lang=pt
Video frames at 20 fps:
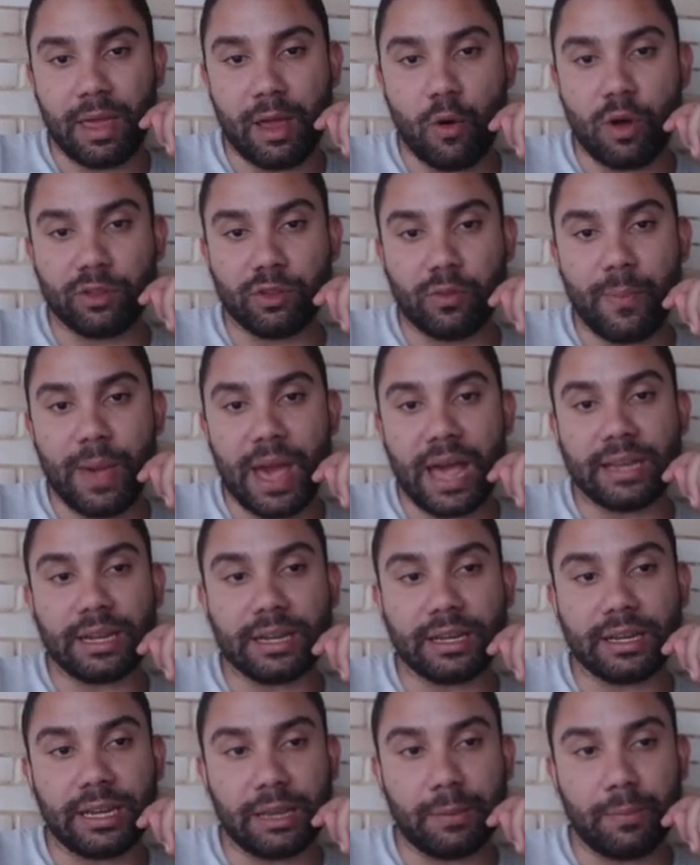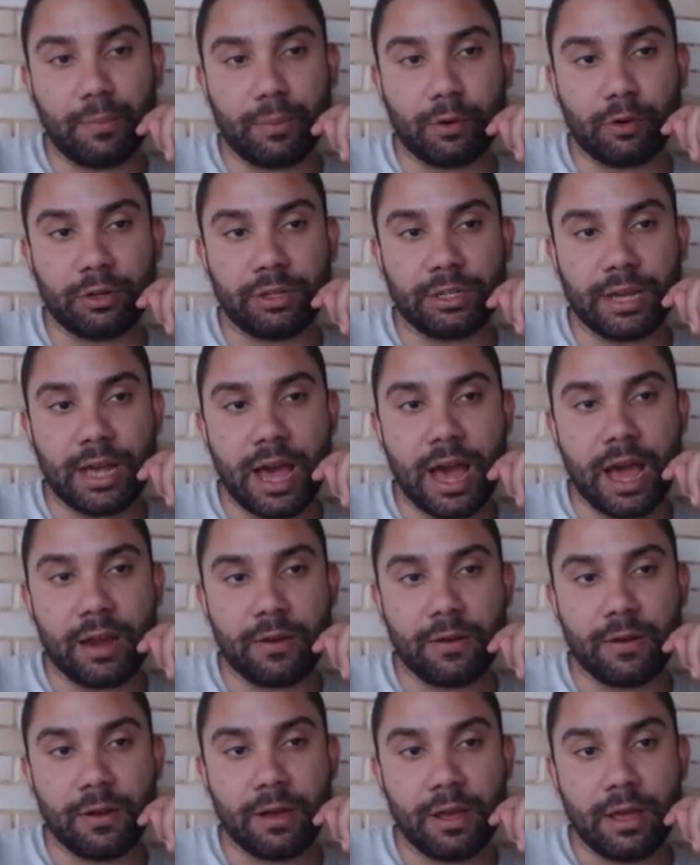mim quando perde aqui pro
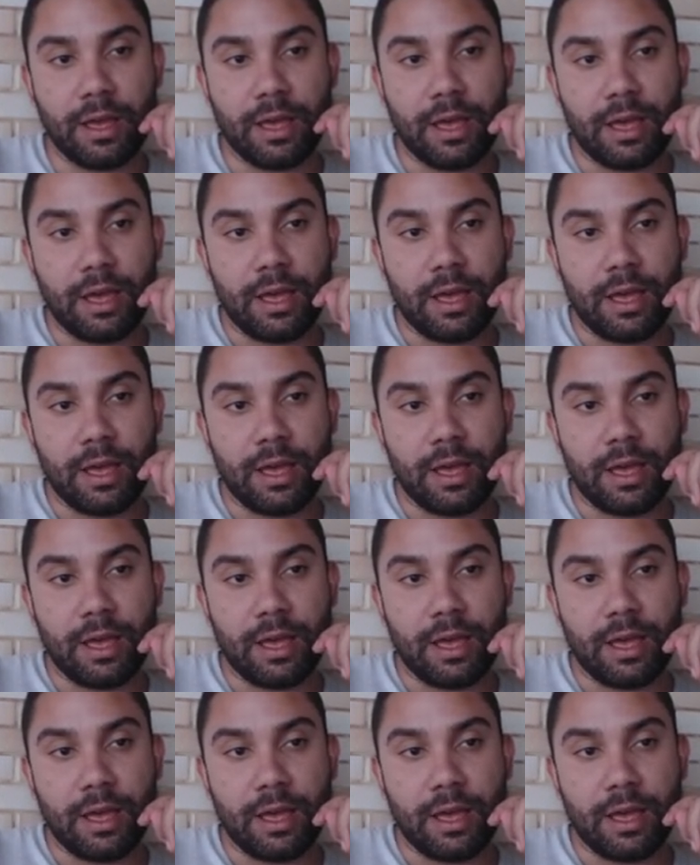diário,